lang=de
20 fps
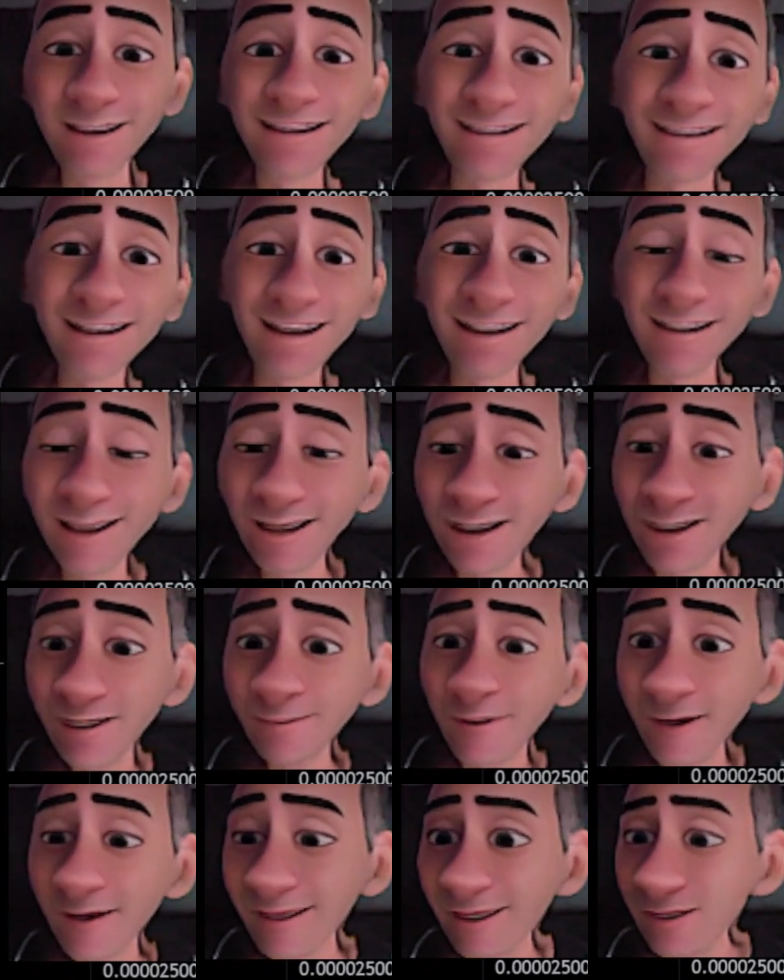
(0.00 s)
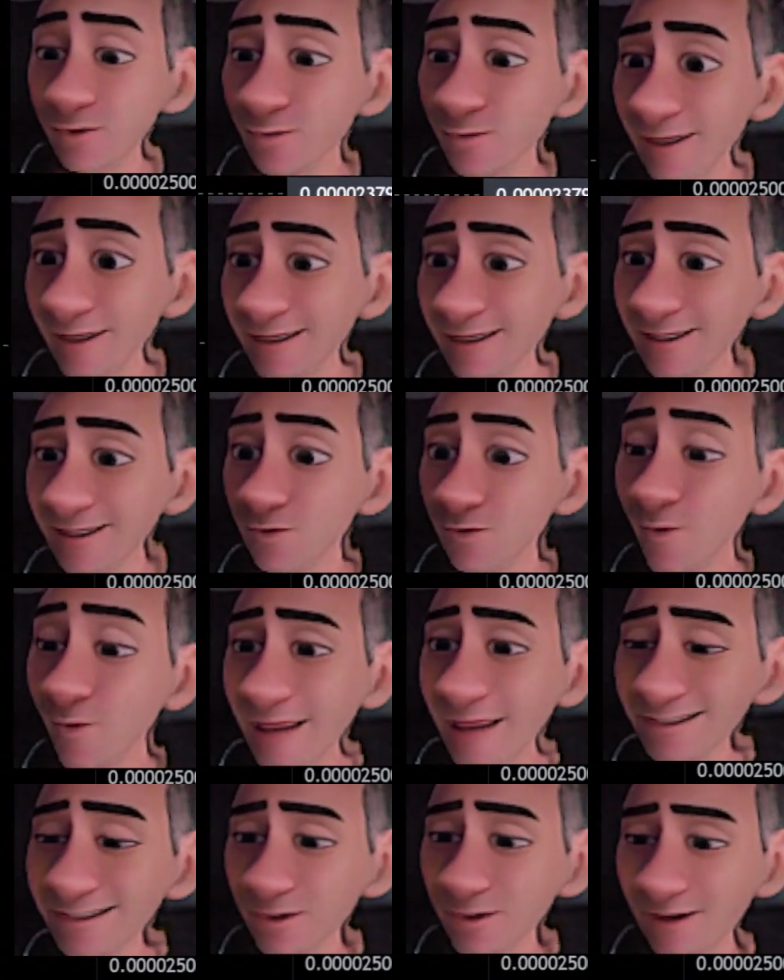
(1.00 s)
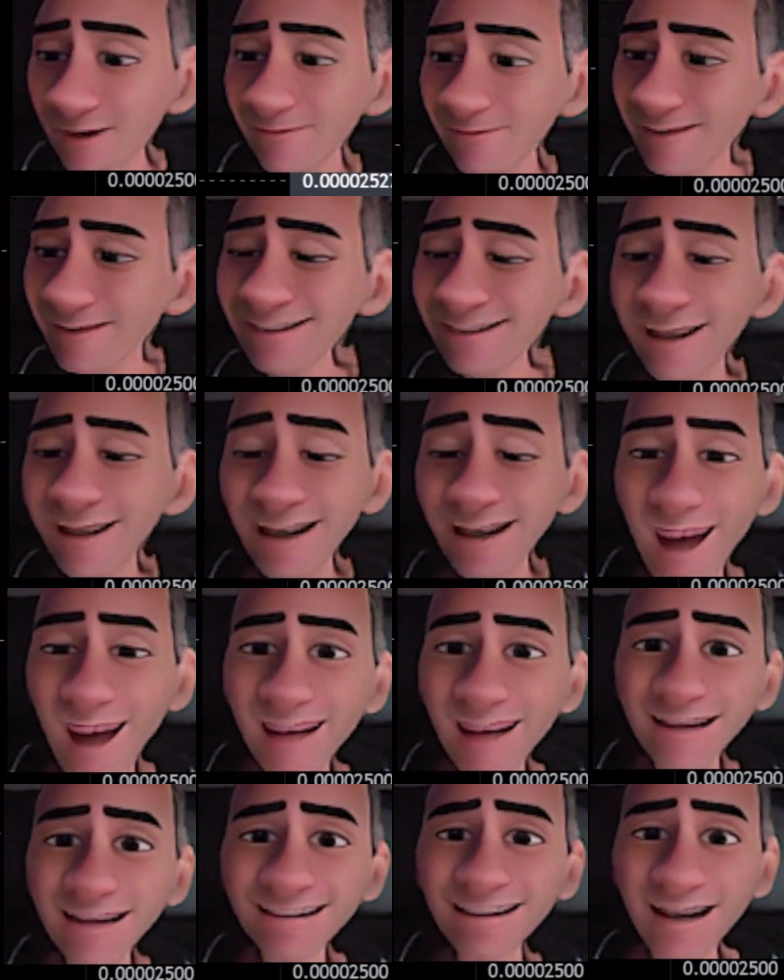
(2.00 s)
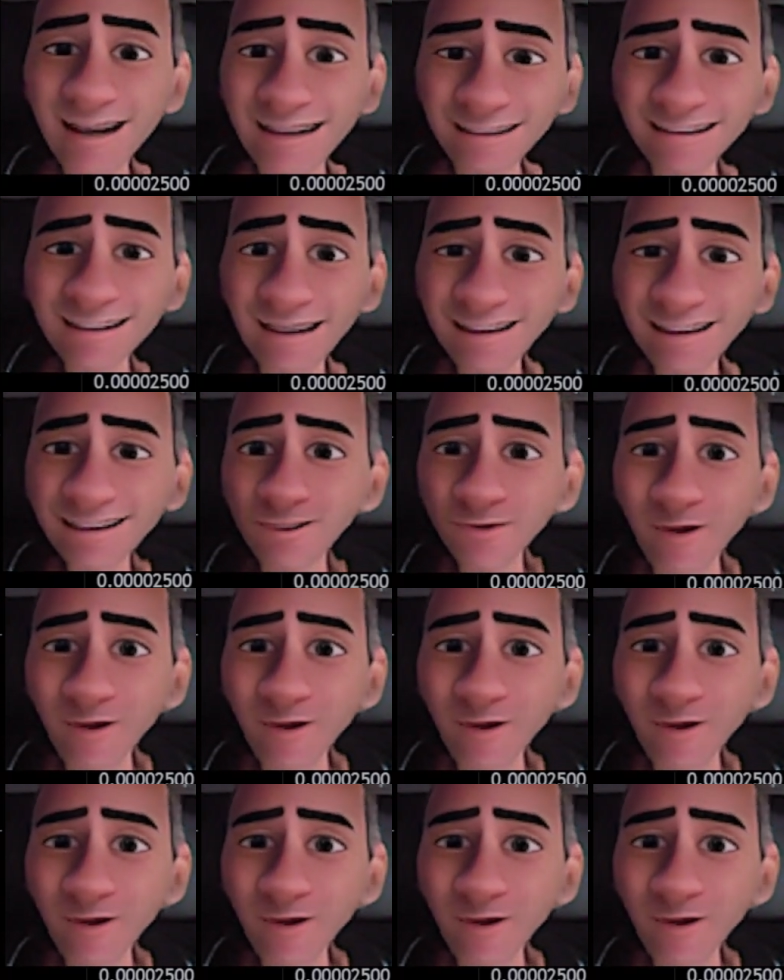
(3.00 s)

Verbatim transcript: hier Shiba Inu gegen den US-Dollar, wir sehen eines ganz, ganz deutlich.